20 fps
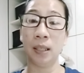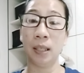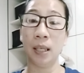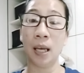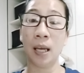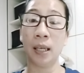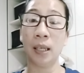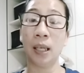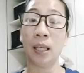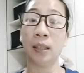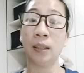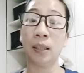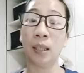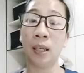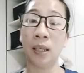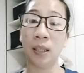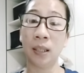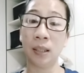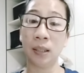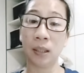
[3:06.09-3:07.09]
Yan at
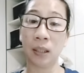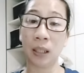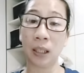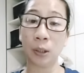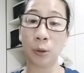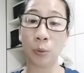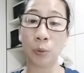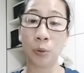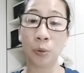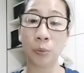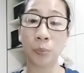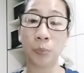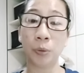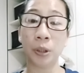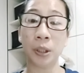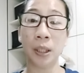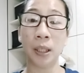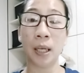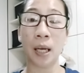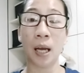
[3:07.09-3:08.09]
uh, katulong
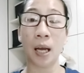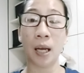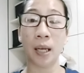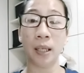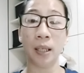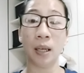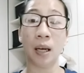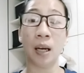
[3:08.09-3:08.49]
po nila ay